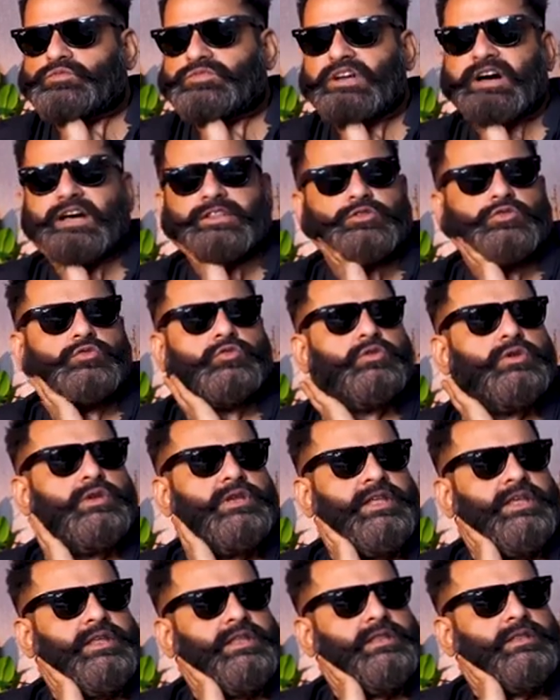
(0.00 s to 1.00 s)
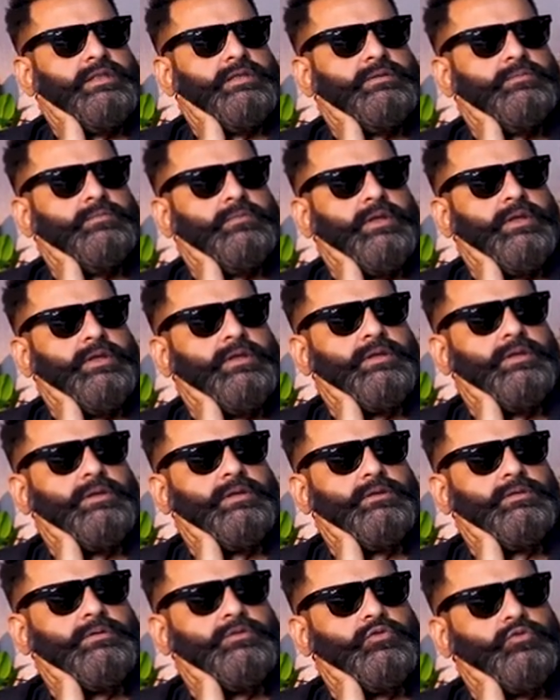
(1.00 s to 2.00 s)
रात को नींद
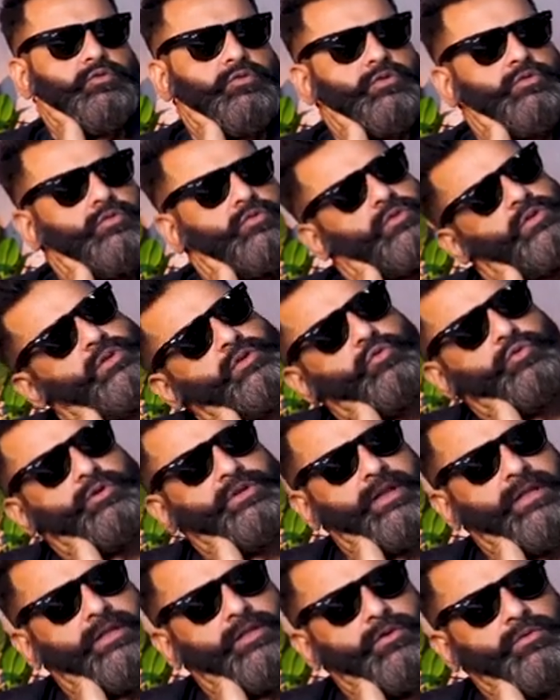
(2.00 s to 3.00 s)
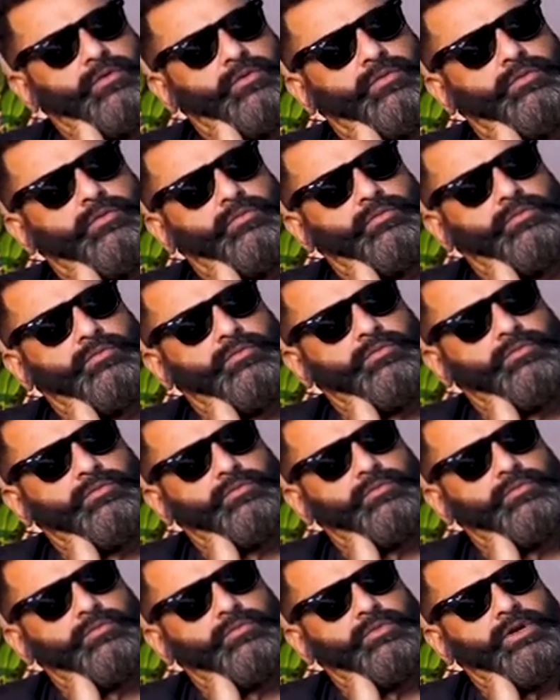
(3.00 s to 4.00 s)
में सोते सोते उठ जाते हो
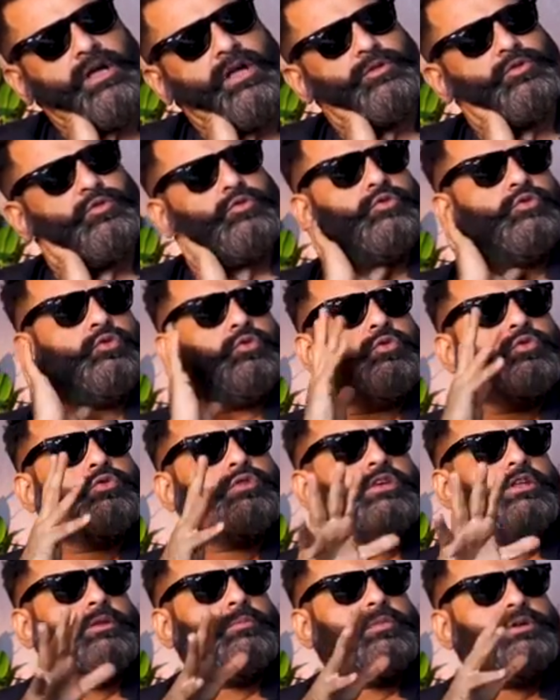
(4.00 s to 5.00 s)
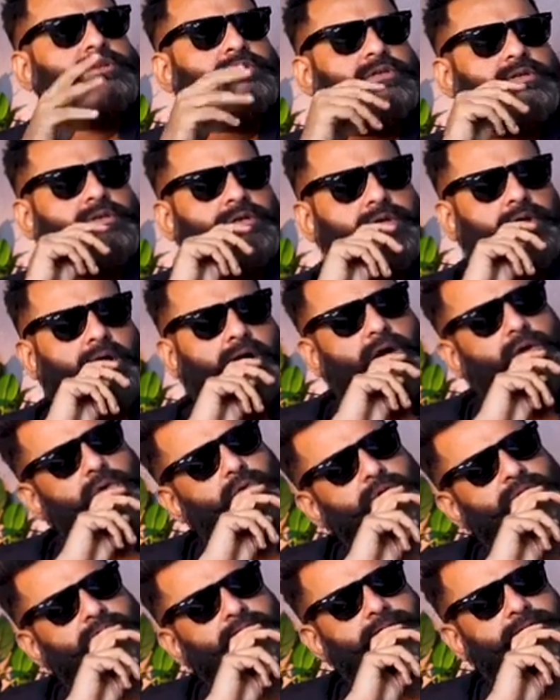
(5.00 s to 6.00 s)
रात को दो तीन बजे
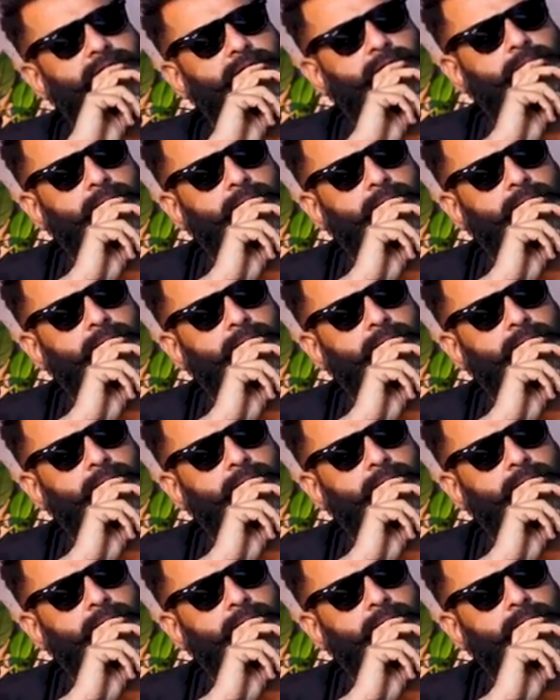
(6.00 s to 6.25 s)
आँख खुल जाती